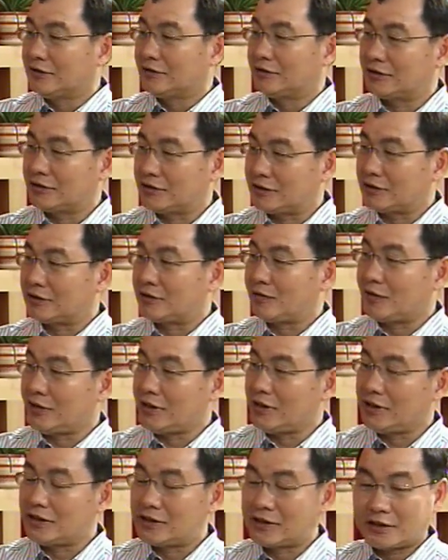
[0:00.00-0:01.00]
就是对
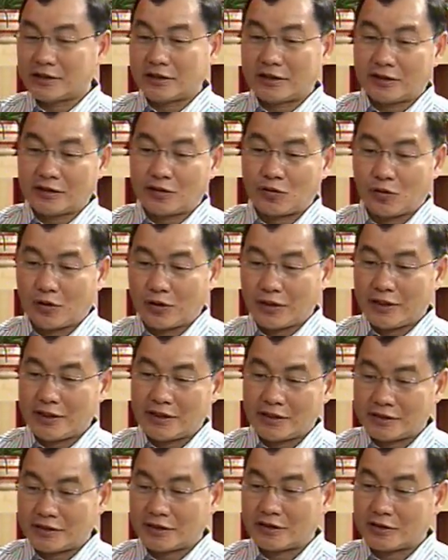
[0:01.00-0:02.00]
于这个国内
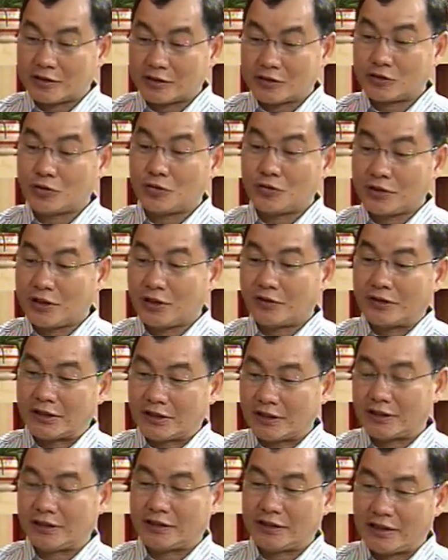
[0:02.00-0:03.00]
的这个重要的
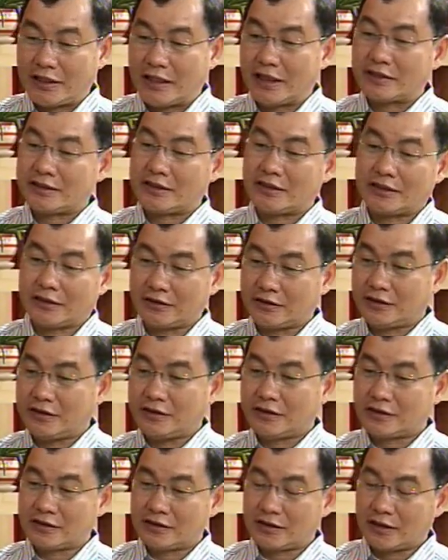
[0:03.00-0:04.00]
课题啊，像
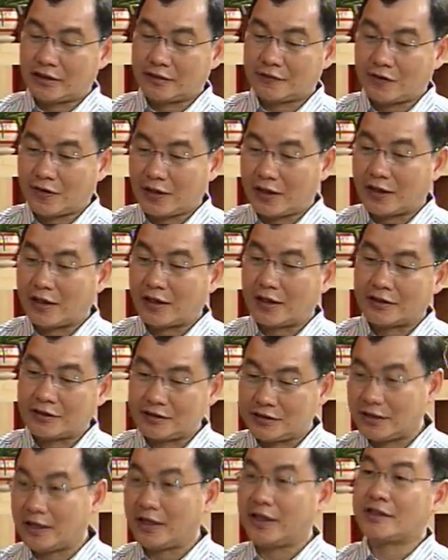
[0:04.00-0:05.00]
伊斯兰法、
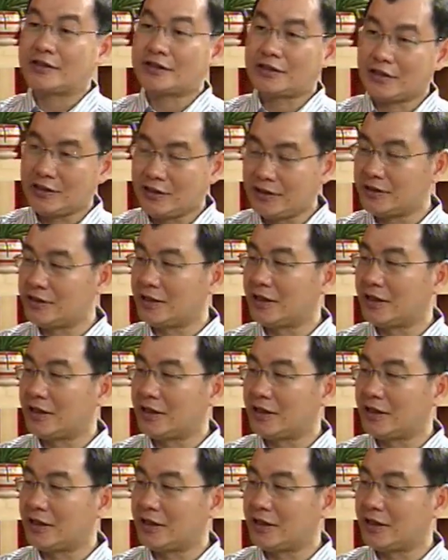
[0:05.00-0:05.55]
对对对，